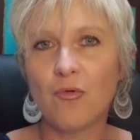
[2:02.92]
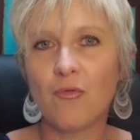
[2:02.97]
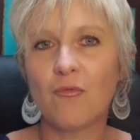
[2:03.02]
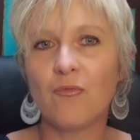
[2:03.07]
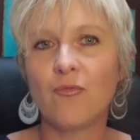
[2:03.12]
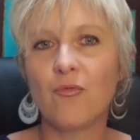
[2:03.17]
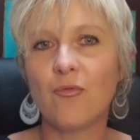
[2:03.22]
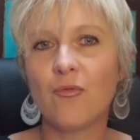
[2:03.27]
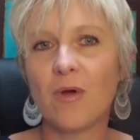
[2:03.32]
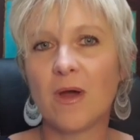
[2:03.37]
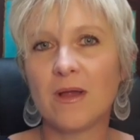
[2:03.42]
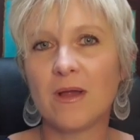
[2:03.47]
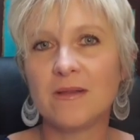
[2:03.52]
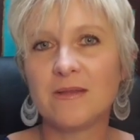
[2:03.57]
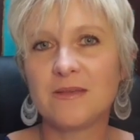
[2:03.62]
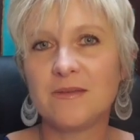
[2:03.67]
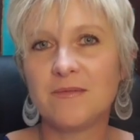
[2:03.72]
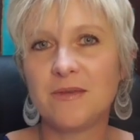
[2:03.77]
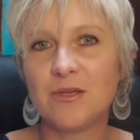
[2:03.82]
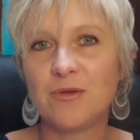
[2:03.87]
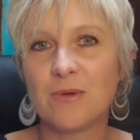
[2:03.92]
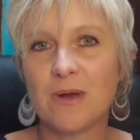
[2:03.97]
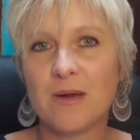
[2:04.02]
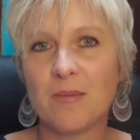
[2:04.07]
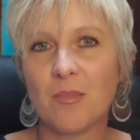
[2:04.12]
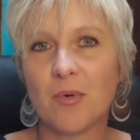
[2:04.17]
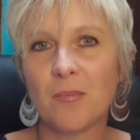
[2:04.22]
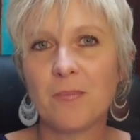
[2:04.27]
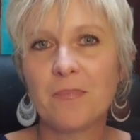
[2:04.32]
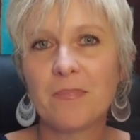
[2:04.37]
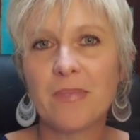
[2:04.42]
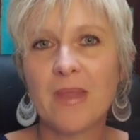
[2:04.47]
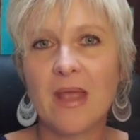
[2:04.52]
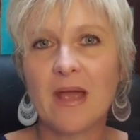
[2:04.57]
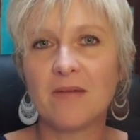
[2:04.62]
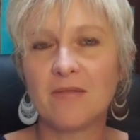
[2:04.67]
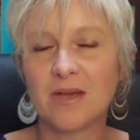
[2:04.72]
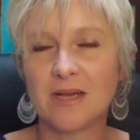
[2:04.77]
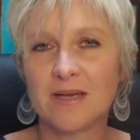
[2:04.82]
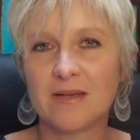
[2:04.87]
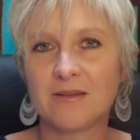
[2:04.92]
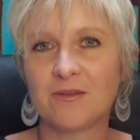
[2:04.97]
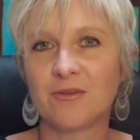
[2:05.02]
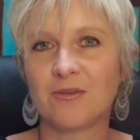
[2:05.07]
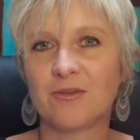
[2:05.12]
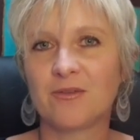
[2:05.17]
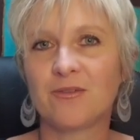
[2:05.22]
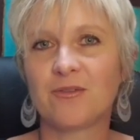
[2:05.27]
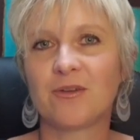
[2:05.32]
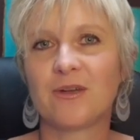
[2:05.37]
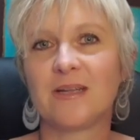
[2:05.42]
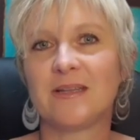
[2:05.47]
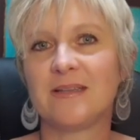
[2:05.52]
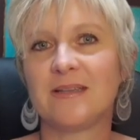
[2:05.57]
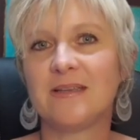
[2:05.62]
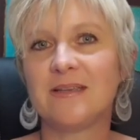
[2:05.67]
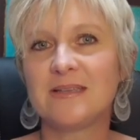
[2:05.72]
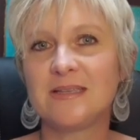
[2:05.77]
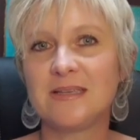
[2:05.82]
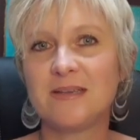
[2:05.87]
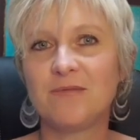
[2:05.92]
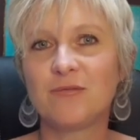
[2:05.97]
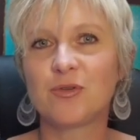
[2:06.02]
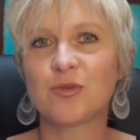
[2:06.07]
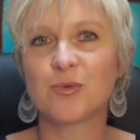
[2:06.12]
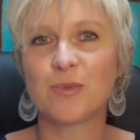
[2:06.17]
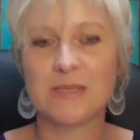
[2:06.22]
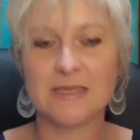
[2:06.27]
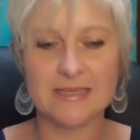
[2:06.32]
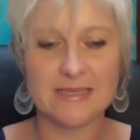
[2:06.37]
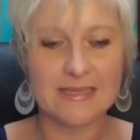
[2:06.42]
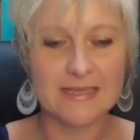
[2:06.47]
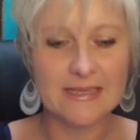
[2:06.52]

vous individuellement, avec les tendances de l'année, si vous le souhaitez.